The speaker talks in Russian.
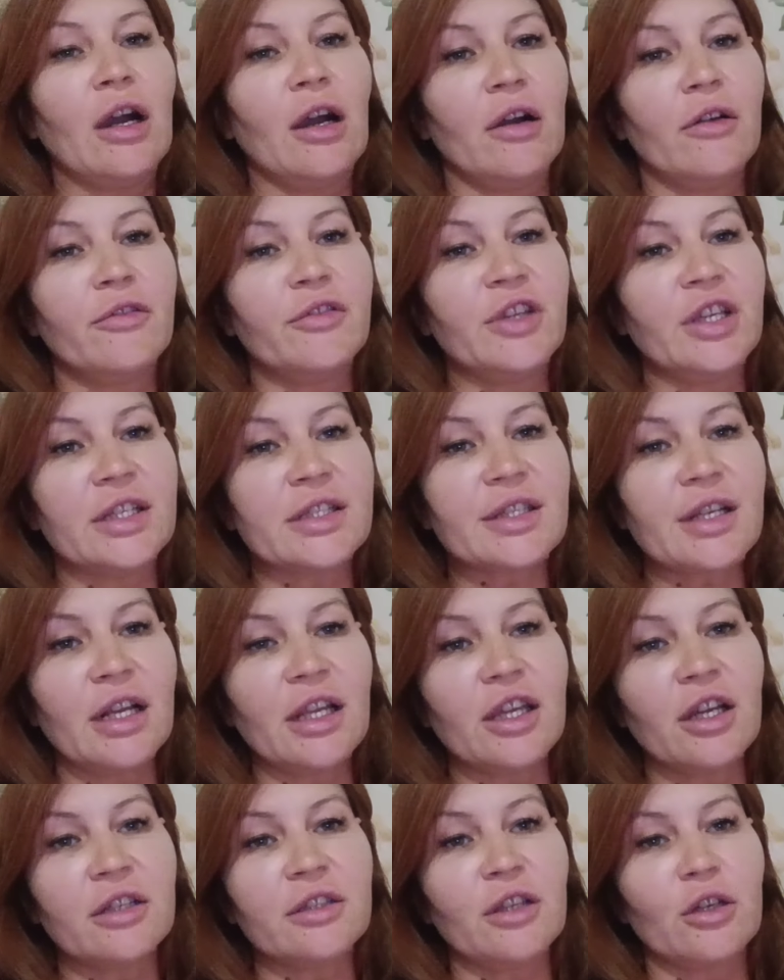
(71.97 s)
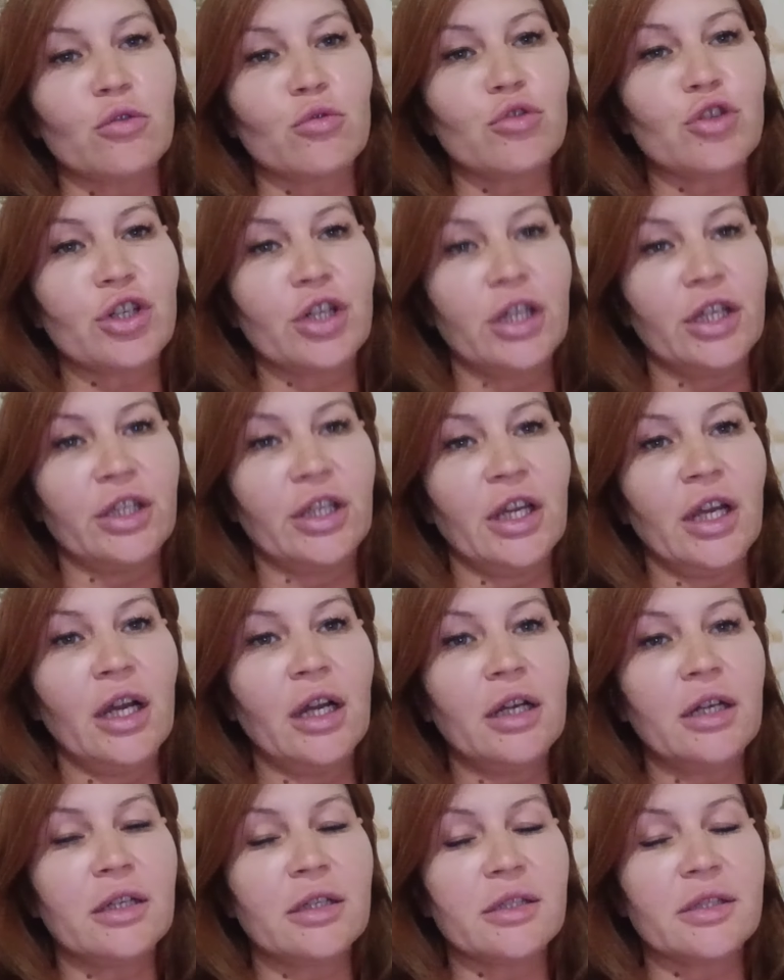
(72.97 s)
а, в нескольких
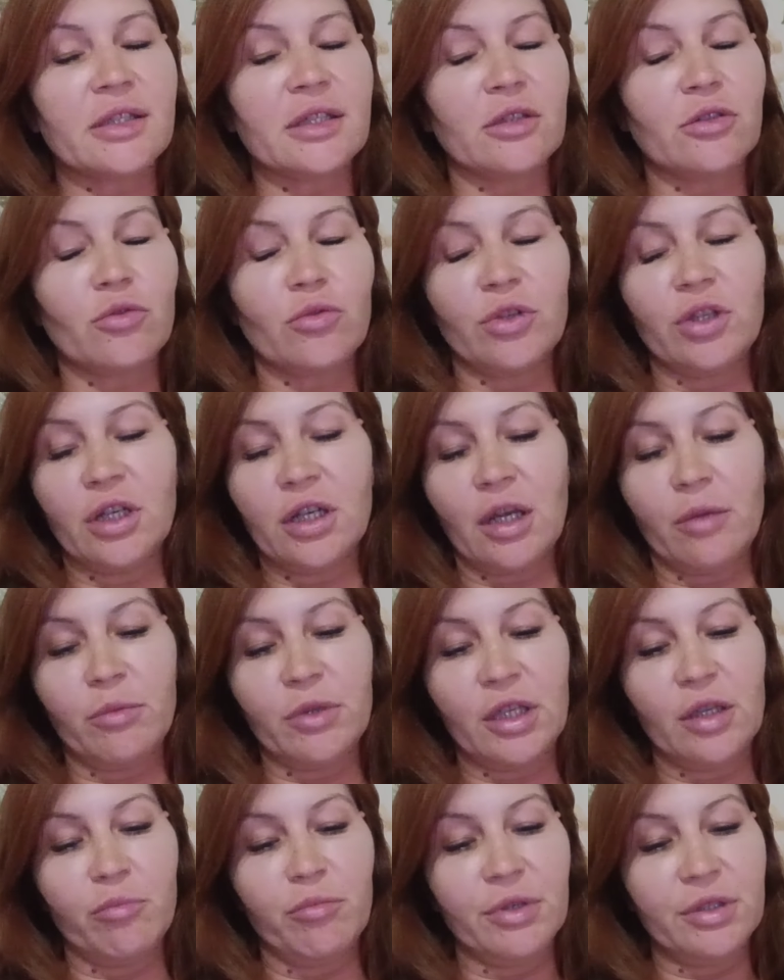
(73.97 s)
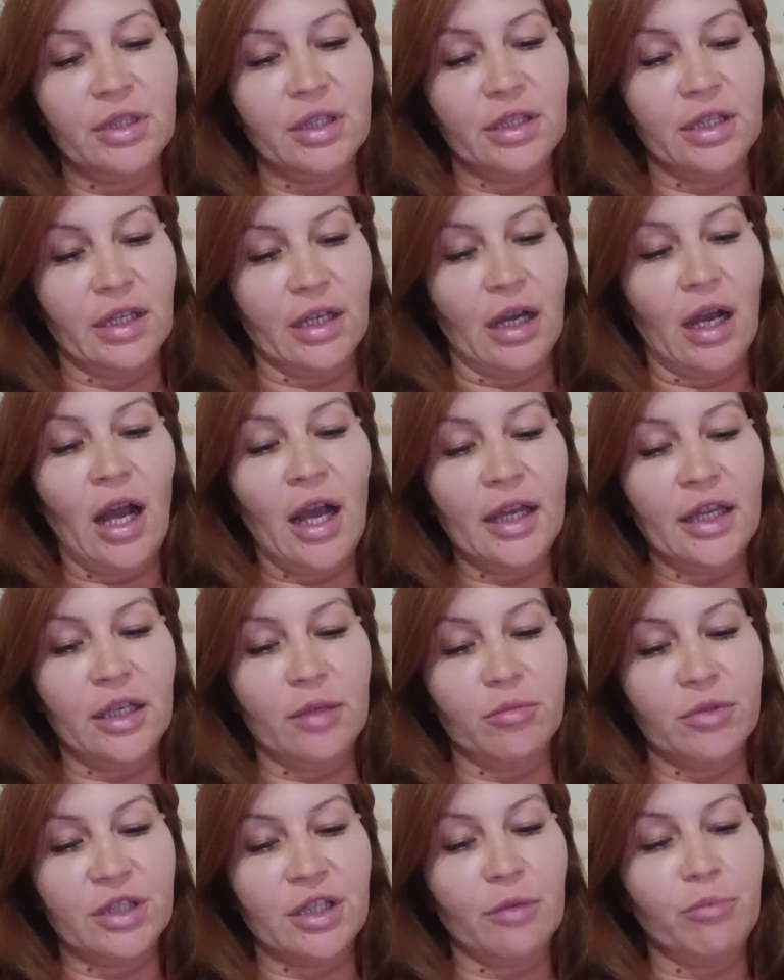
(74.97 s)
нарушениях сотрудниками ГИБДД. А
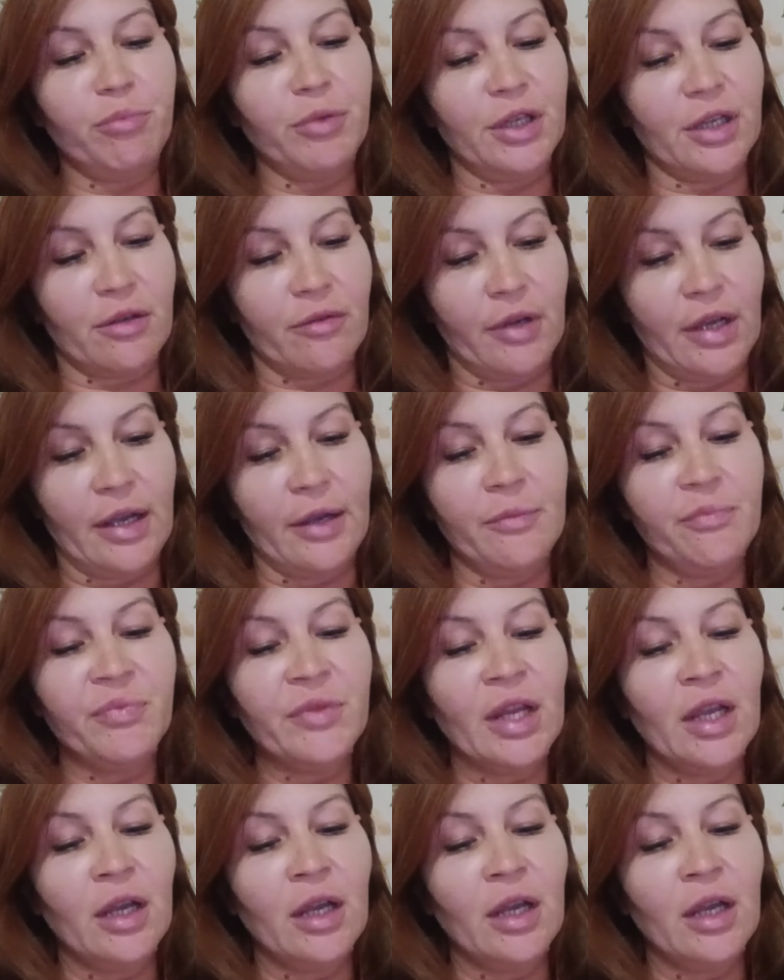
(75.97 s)
именно, первое,